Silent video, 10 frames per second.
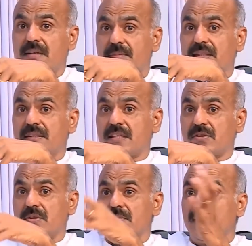धर्मा तथा
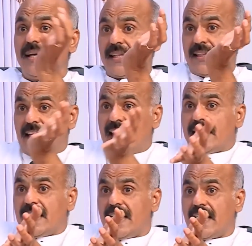सुख
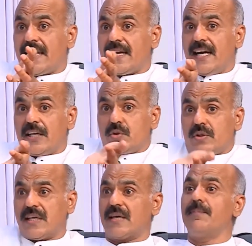धन आएगा तो
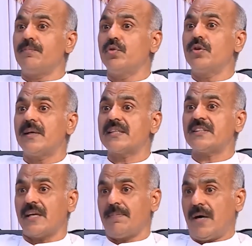धर्म पूर्वक
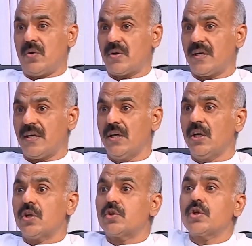चल पाओगे
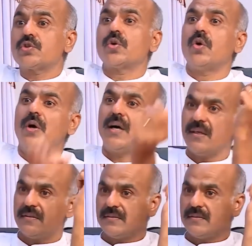तो सुख होगा